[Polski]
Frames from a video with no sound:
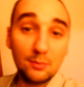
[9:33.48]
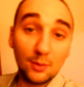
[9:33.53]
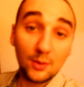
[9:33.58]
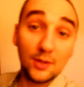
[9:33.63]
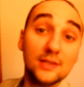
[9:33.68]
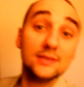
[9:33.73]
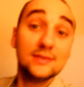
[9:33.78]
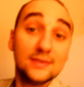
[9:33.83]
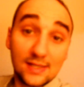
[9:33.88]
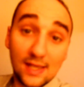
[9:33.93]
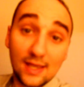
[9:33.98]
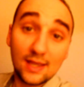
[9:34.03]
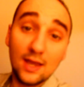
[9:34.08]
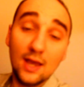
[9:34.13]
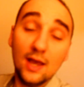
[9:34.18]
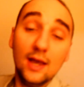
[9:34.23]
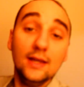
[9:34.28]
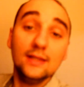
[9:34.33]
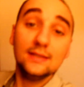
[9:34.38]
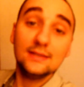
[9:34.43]
bo jest jej
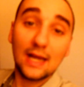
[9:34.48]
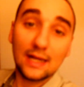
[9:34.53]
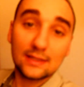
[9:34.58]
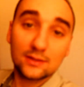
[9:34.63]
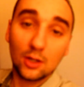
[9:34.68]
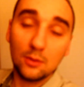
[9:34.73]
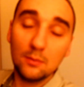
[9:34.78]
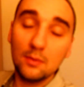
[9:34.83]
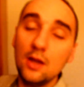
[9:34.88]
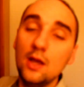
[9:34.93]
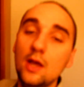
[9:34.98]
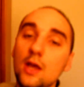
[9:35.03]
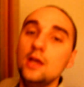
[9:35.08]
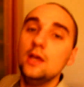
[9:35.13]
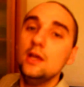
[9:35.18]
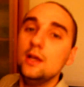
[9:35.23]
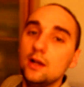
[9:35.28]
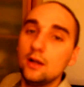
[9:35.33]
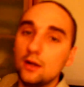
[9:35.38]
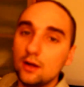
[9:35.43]
tatą.
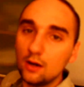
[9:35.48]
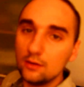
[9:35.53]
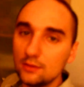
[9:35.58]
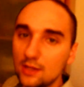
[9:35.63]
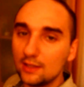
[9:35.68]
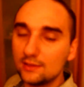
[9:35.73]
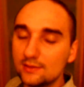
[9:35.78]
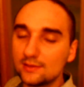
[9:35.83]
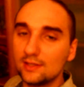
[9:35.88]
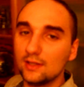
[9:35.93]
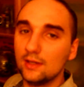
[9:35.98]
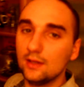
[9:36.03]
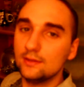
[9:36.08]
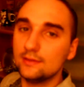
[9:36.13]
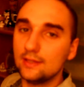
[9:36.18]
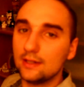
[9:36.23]
Koniec